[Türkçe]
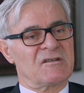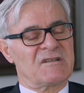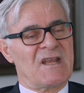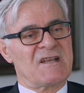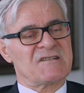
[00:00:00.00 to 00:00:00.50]

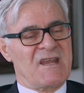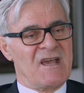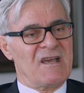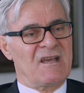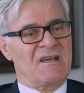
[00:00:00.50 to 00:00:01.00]

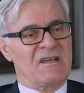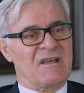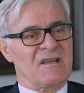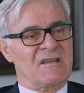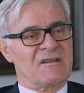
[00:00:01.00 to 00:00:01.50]
geleceğe
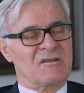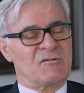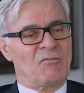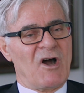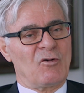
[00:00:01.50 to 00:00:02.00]
e,
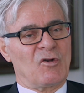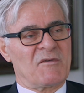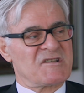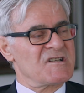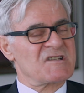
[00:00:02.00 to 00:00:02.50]
mal olmasını